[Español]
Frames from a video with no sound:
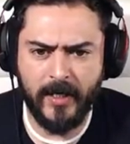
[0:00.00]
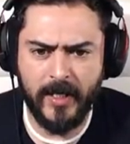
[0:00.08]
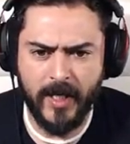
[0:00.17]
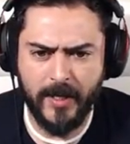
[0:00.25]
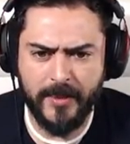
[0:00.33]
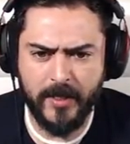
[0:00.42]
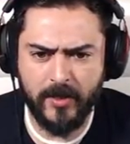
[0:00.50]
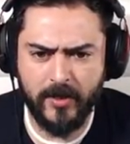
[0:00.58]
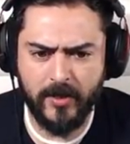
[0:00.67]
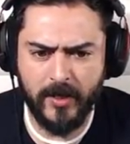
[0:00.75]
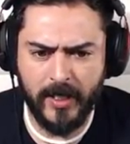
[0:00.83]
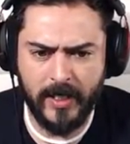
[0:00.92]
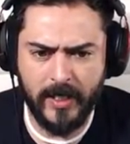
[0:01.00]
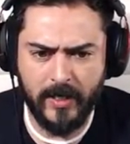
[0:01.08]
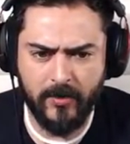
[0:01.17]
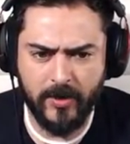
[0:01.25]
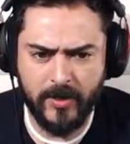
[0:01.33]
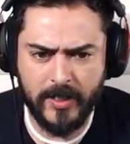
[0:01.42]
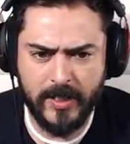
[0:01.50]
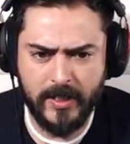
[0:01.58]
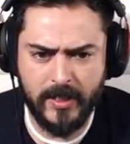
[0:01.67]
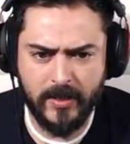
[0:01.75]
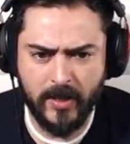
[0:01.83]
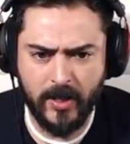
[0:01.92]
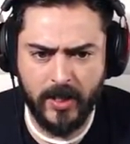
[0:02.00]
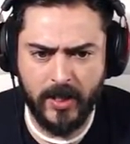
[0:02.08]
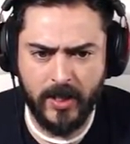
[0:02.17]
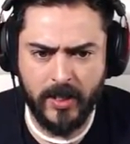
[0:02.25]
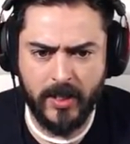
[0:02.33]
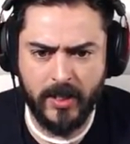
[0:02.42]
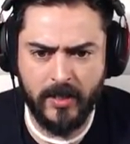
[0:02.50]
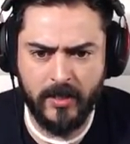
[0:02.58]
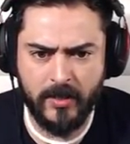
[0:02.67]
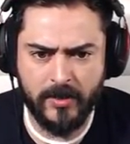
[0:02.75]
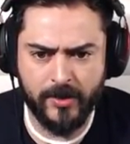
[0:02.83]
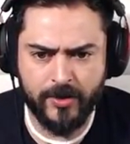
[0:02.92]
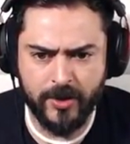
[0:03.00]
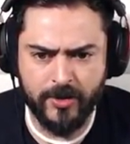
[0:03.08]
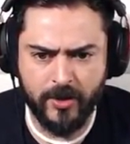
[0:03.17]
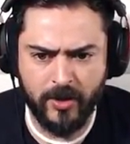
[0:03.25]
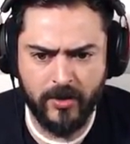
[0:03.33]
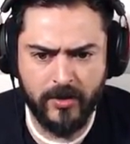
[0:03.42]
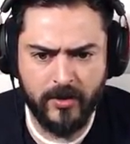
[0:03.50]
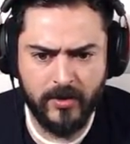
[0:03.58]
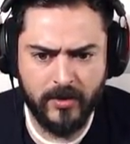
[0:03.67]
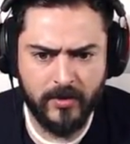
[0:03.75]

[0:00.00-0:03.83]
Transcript: radiación en la aurora. La aurora... ¿Qué es eso?